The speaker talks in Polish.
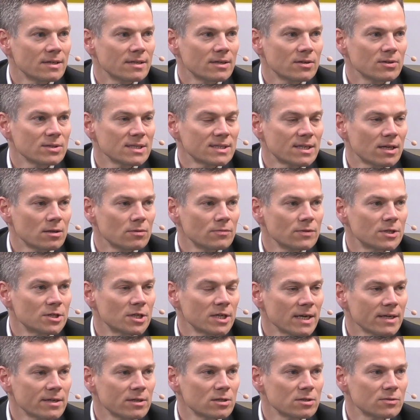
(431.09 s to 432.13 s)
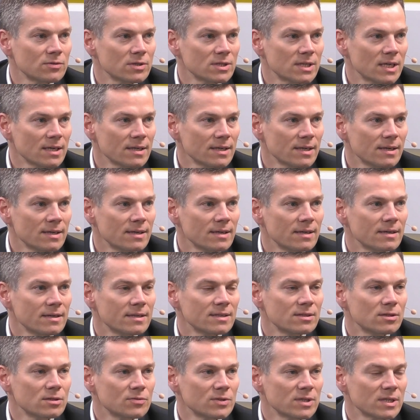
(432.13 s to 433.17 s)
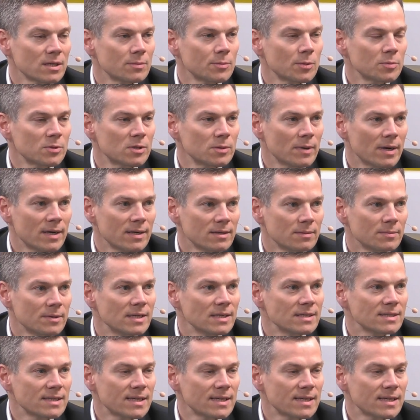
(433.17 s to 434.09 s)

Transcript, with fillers: tylko zastanowić się, jakie rozwiązanie jest rozwiązaniem optymalnym.